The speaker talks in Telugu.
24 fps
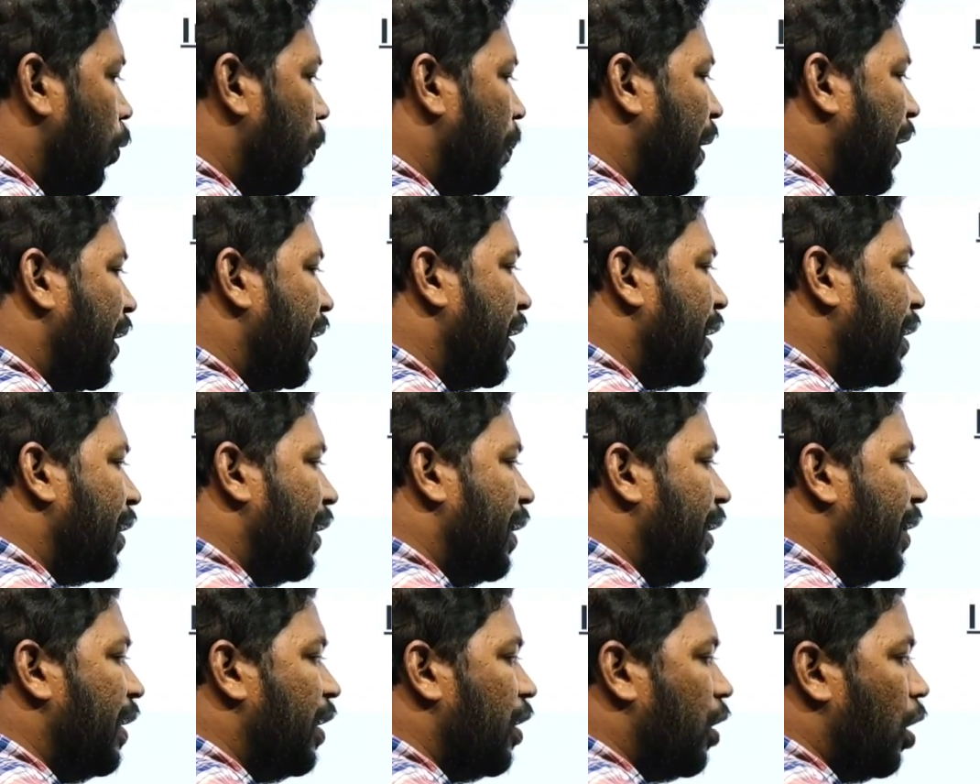కోప్లైనర్
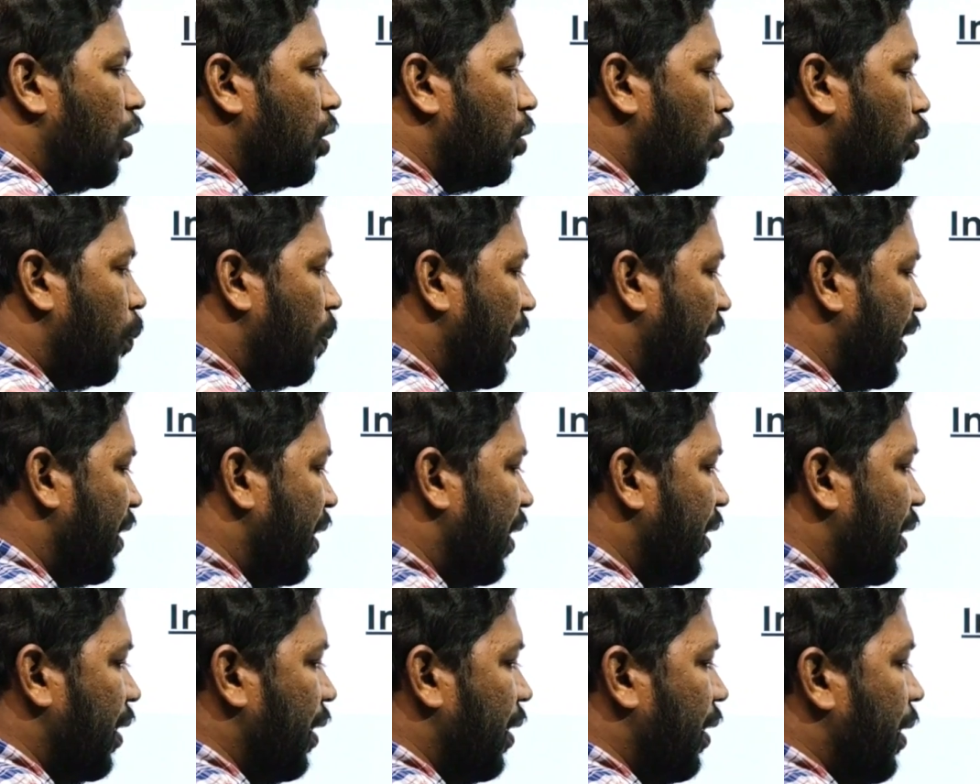లేదా నాన్
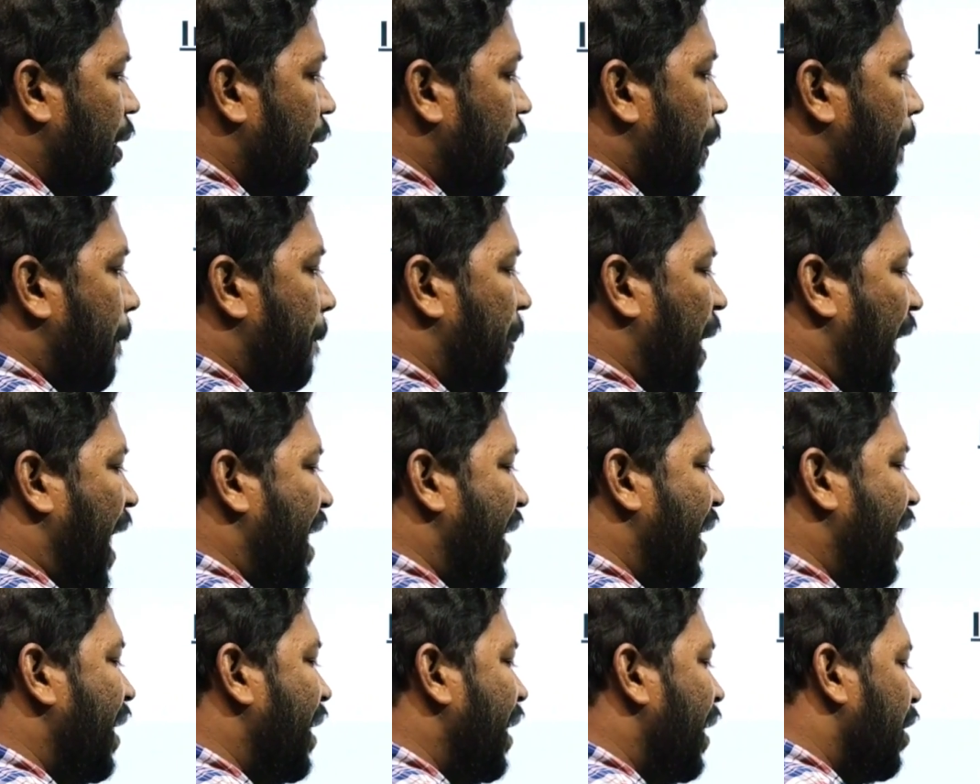కోప్లైనర్
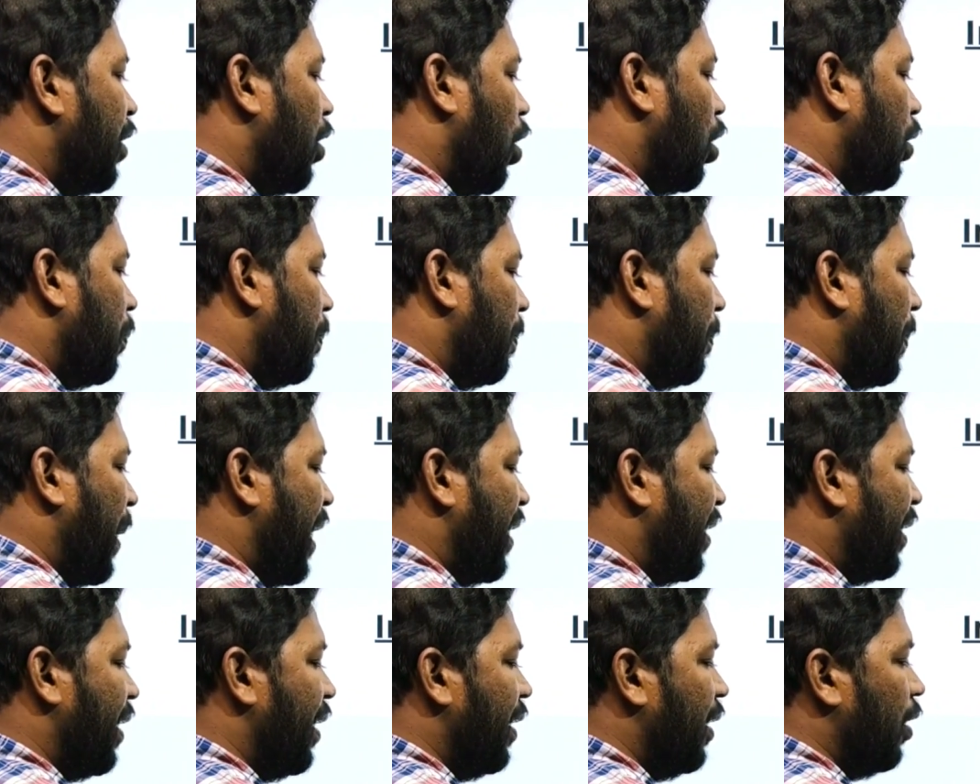ప్యారల్ అండ్ నాన్
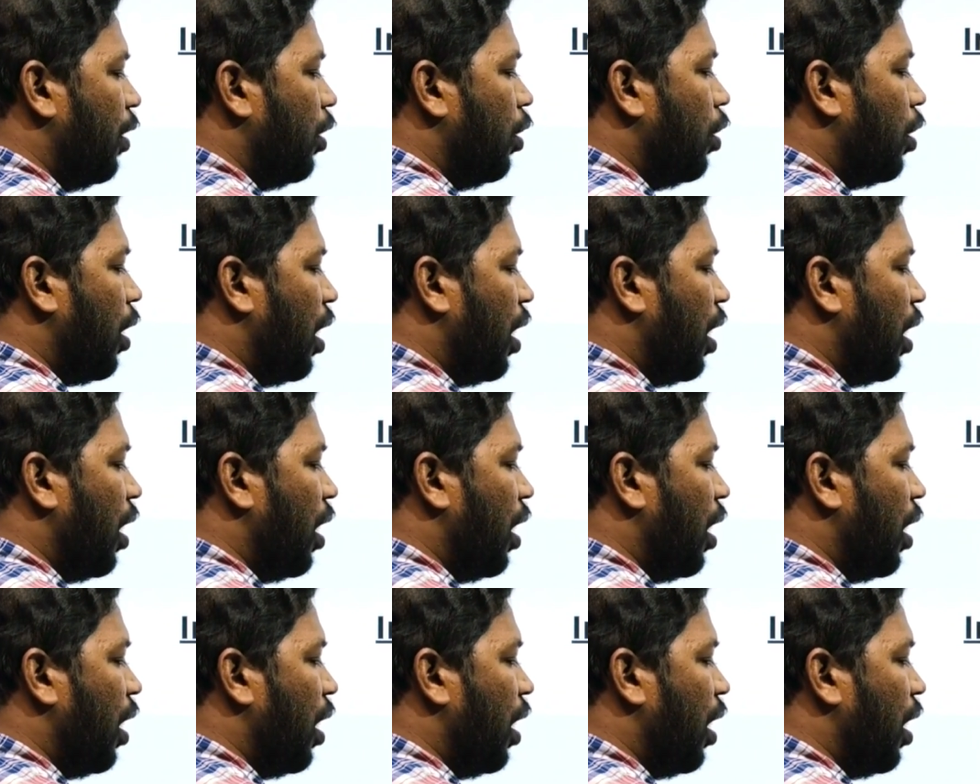ప్యారలల్